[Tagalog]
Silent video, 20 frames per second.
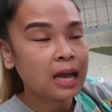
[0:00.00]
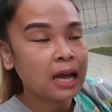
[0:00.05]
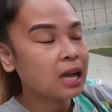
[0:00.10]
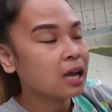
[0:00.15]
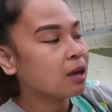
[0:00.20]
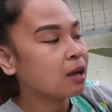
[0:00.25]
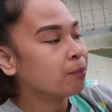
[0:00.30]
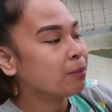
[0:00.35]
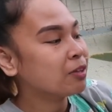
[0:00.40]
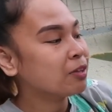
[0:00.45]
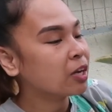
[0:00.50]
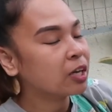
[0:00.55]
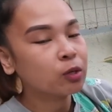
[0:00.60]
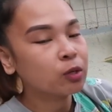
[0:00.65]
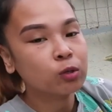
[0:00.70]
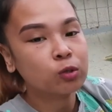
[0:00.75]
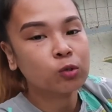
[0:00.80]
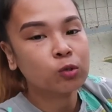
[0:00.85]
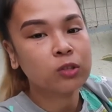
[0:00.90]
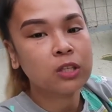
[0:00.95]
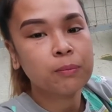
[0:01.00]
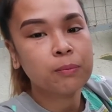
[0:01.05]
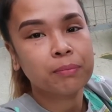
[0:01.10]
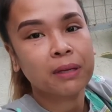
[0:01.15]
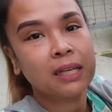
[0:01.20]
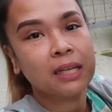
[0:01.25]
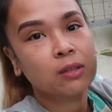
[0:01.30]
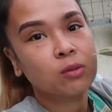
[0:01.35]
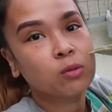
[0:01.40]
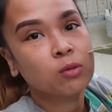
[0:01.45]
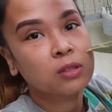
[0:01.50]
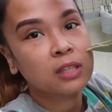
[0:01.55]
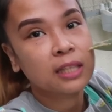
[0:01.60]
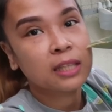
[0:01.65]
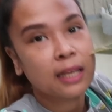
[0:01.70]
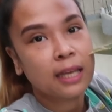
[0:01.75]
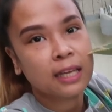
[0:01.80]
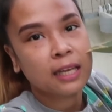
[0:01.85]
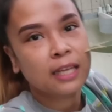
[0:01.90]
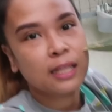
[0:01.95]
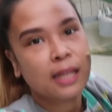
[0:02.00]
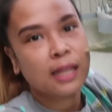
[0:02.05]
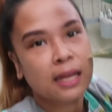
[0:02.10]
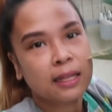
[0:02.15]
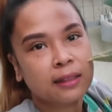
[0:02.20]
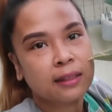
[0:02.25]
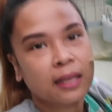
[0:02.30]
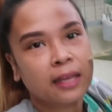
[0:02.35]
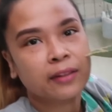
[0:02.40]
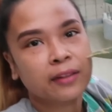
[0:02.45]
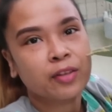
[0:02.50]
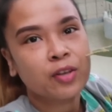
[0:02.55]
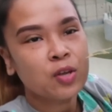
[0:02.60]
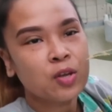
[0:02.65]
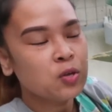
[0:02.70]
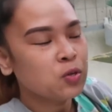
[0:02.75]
Ah, minarkot ko din pala tong tineke natin.